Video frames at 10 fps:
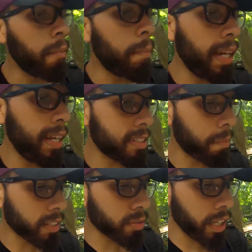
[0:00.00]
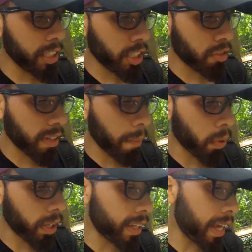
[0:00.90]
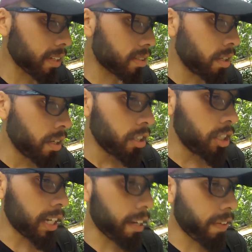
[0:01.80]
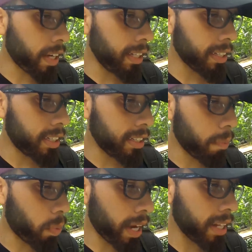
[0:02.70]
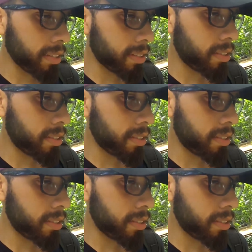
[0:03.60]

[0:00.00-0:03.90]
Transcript: Beleza, mais um registro na Pokédex. Girafaringa aqui de Buenis.